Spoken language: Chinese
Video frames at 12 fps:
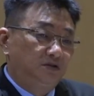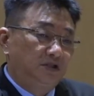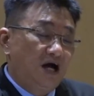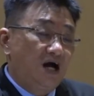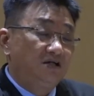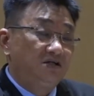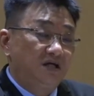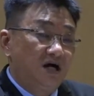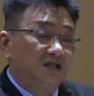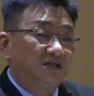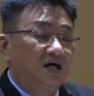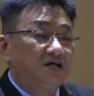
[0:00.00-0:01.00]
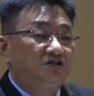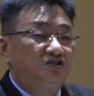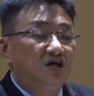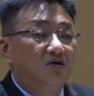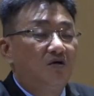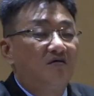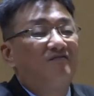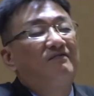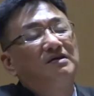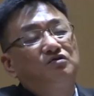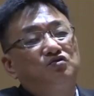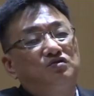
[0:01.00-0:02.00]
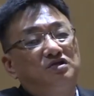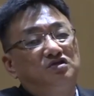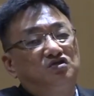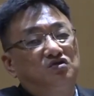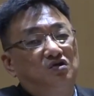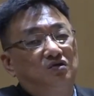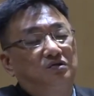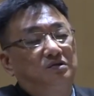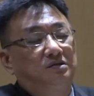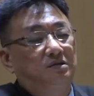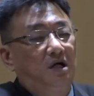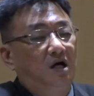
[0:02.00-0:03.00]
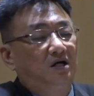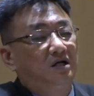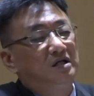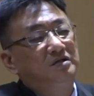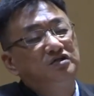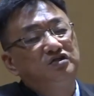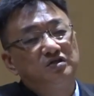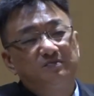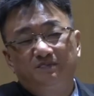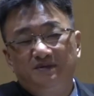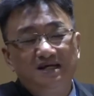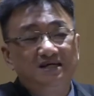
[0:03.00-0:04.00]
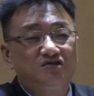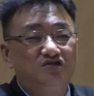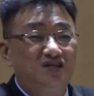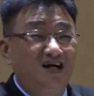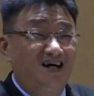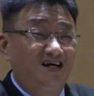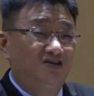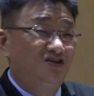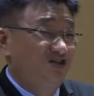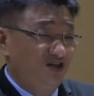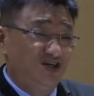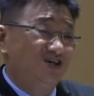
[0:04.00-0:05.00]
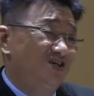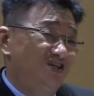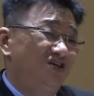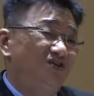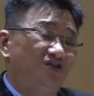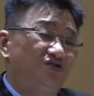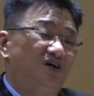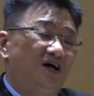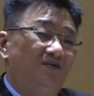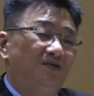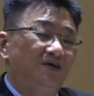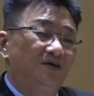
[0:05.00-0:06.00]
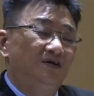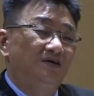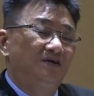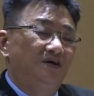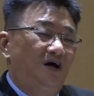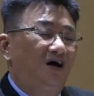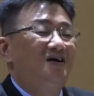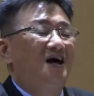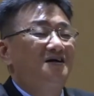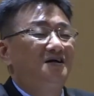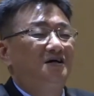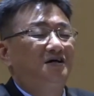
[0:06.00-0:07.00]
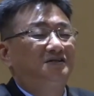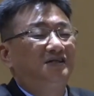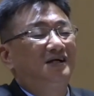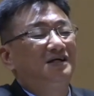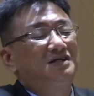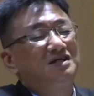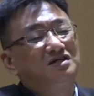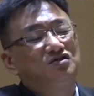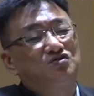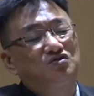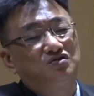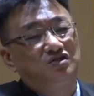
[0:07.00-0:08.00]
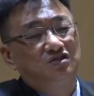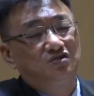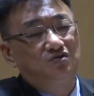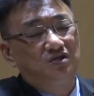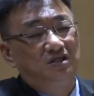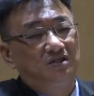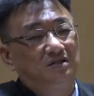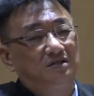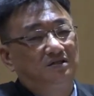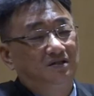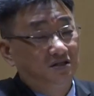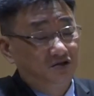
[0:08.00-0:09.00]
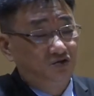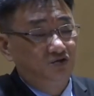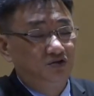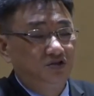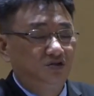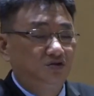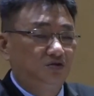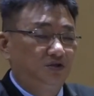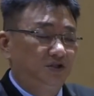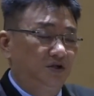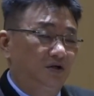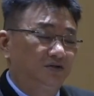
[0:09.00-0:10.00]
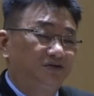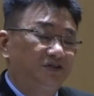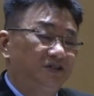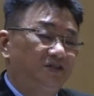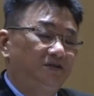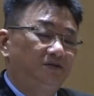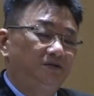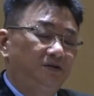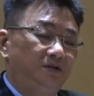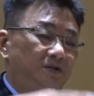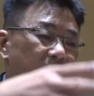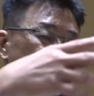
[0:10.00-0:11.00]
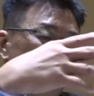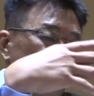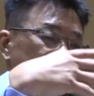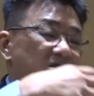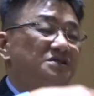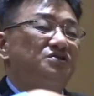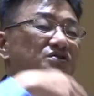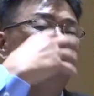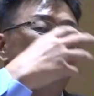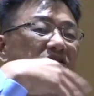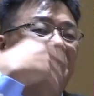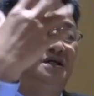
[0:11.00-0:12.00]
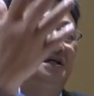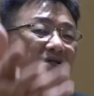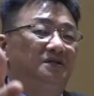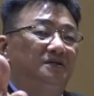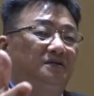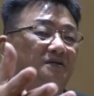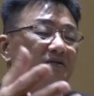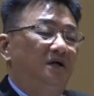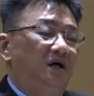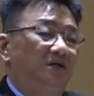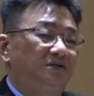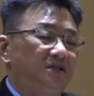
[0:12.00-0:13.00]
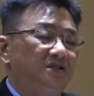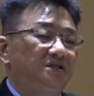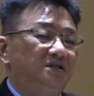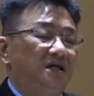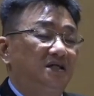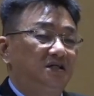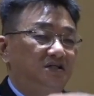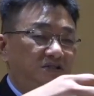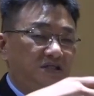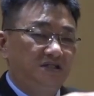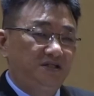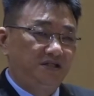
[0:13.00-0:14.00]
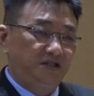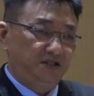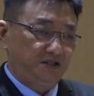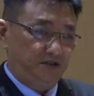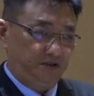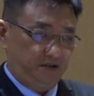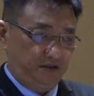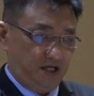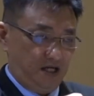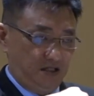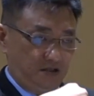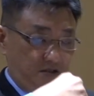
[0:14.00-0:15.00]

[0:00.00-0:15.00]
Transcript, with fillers: 当亚当夏娃犯罪之后啊，人是偏向邪恶的欲望啊。然而在耶稣基督里，耶稣基督里哈，神更新人。 啊，借着他的真理来